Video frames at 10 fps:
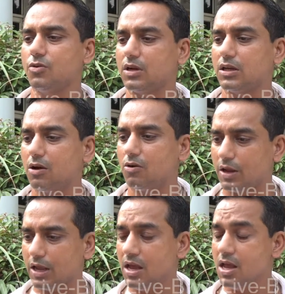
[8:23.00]
होना था हो
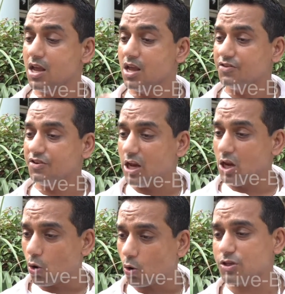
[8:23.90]
गया ये
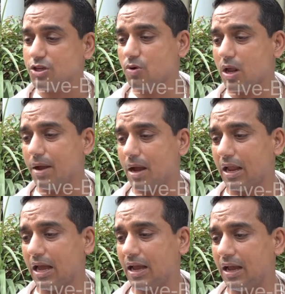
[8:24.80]
लोगों से जुड़ा
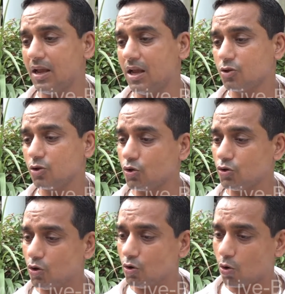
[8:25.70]
मामला है तो जो
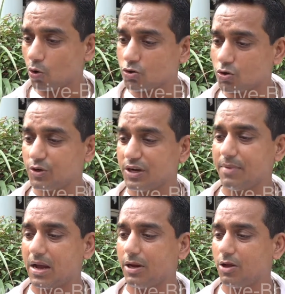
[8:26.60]
जो लोगों से जुड़े
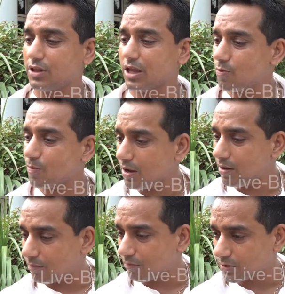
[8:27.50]
मामले होते हैं
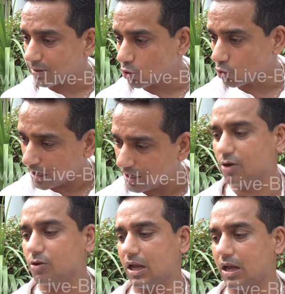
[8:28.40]
उनमें समझौता
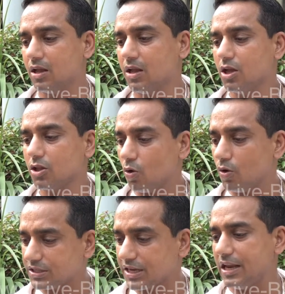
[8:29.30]
नहीं होता तो
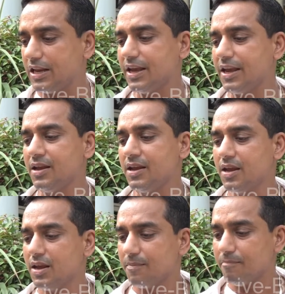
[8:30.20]
इसके लिए
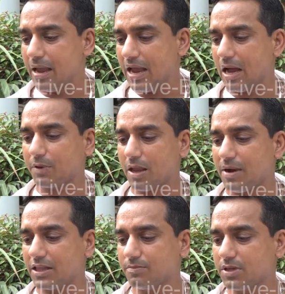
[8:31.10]
मैं आपके
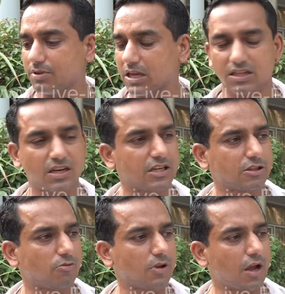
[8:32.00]
माध्यम से बता देना
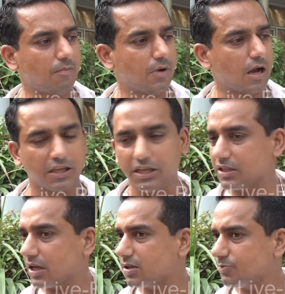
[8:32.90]
चाहता हूँ कि हम आखिर
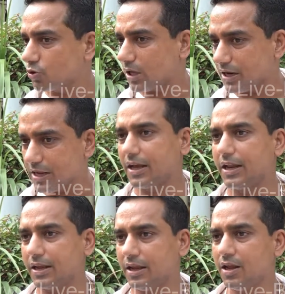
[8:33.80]
तक समझौता नहीं
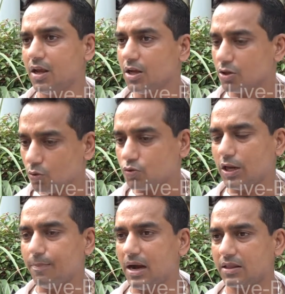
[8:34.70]
करेंगे
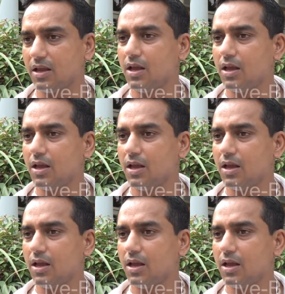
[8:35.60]
दूसरी बात